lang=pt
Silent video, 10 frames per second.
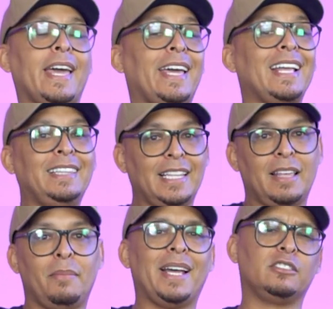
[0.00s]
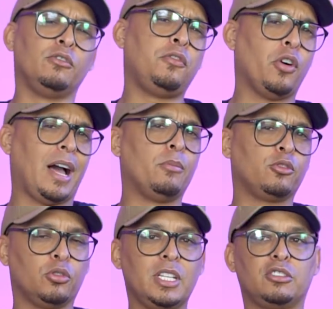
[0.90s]
Quem quer entender mais, não vou focar
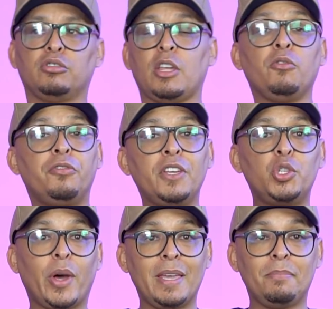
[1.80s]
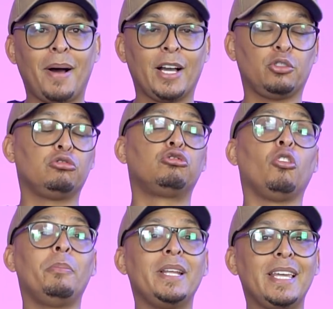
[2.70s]
muito nisso, tem um vídeo aí embaixo
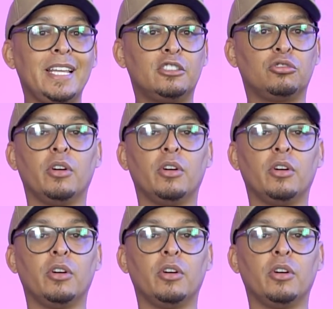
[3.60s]
sobre isso.